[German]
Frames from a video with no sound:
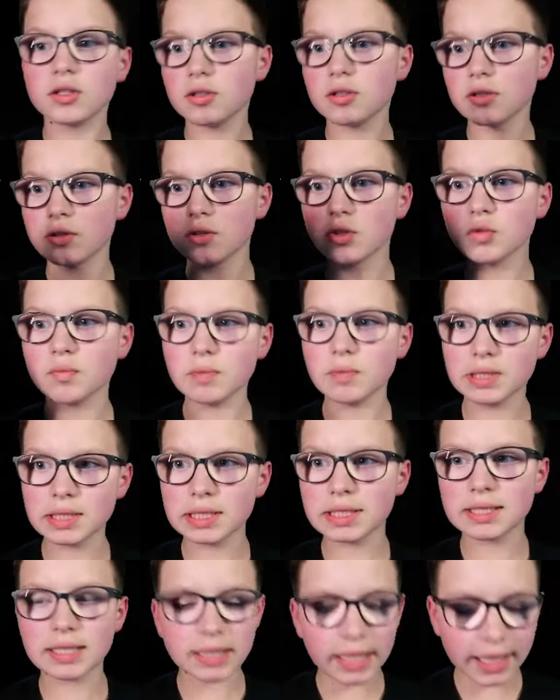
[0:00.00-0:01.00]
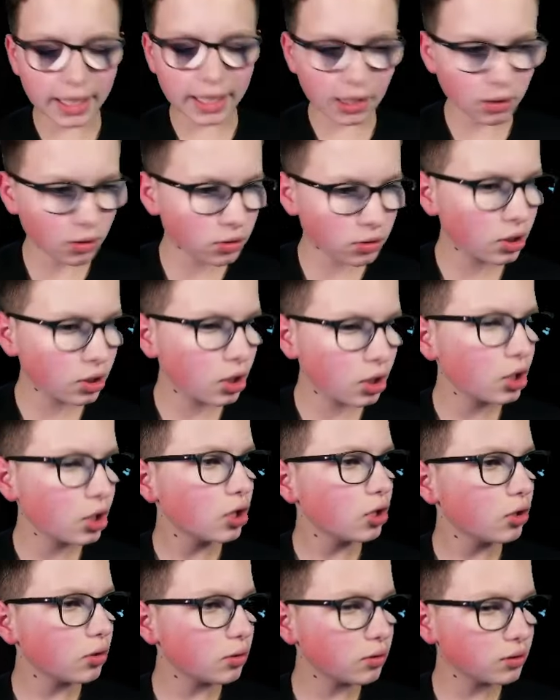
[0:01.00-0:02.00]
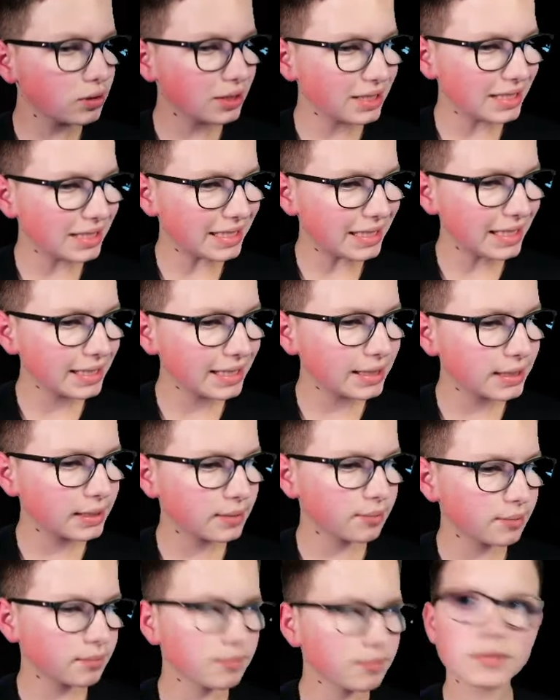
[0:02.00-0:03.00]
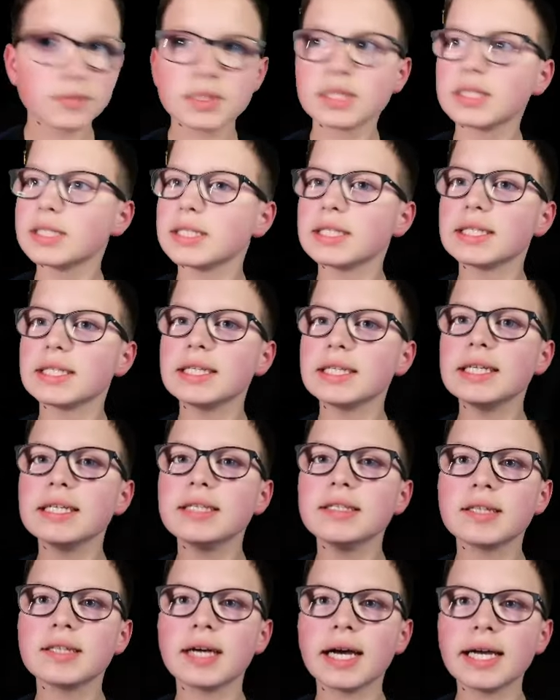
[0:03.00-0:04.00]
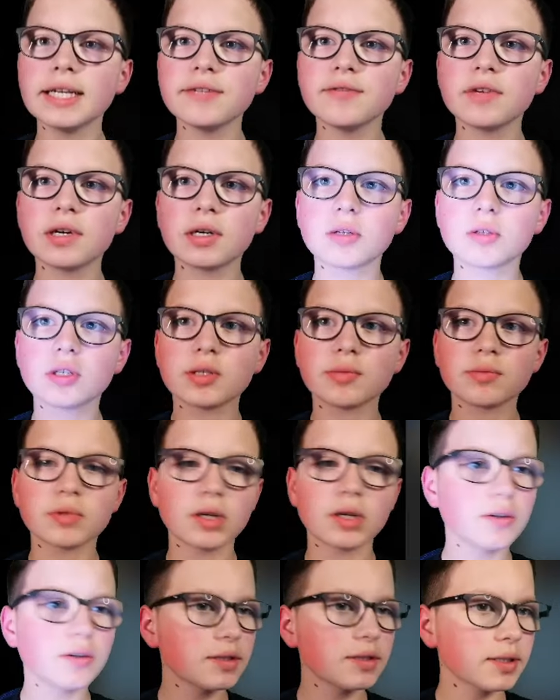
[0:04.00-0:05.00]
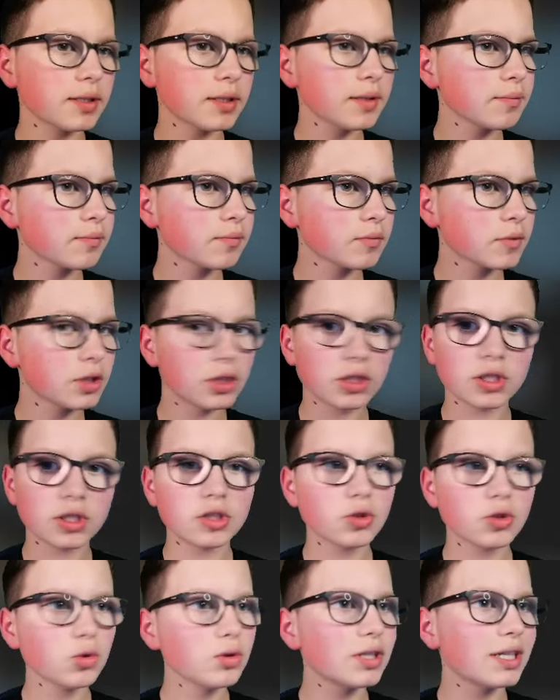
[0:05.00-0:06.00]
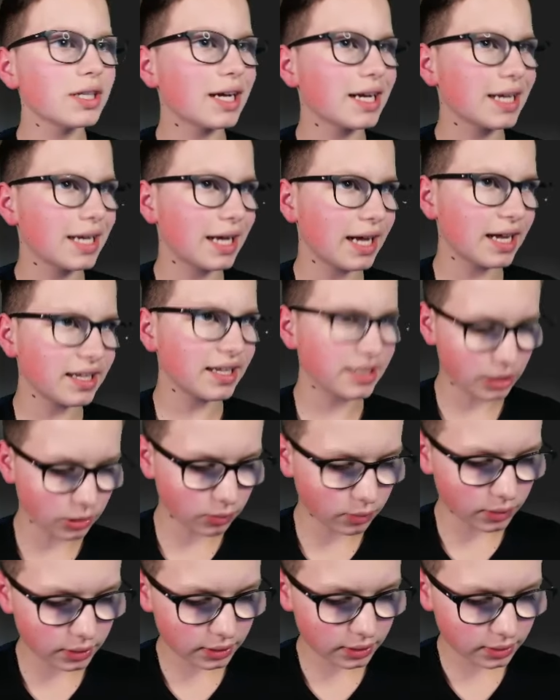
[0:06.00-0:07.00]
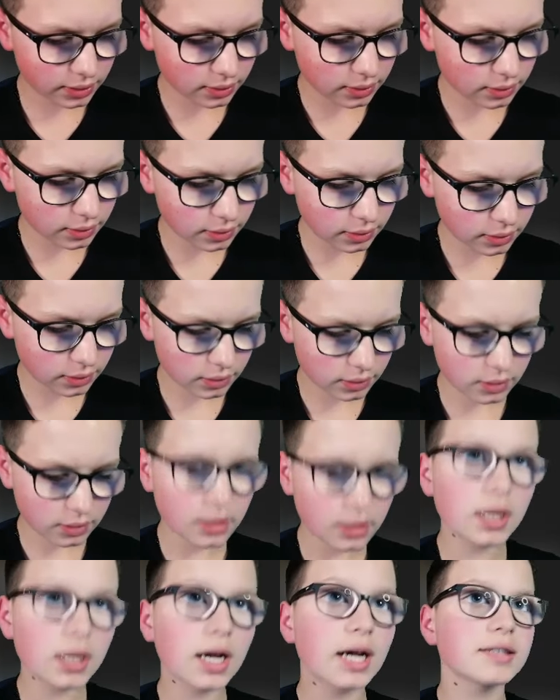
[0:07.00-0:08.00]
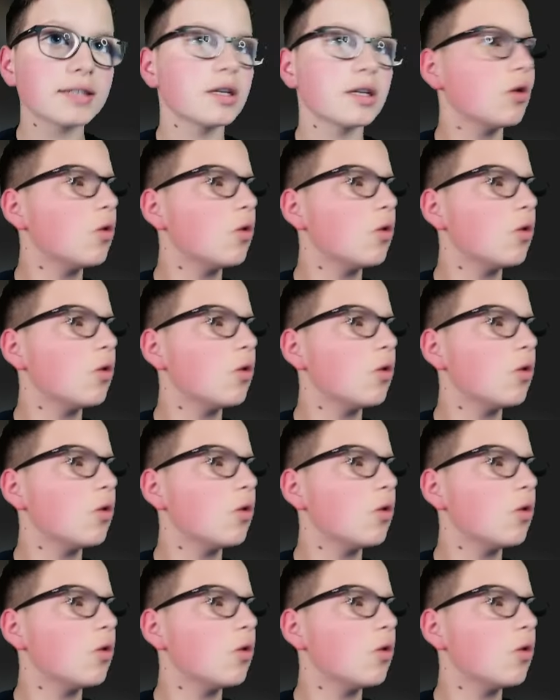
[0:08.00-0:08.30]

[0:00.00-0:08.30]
So, wie seht, jetzt seid ihr eingeloggt und jetzt geht ihr einfach in euren Browser, sucht ihr nach CasaOS. Gaza OS.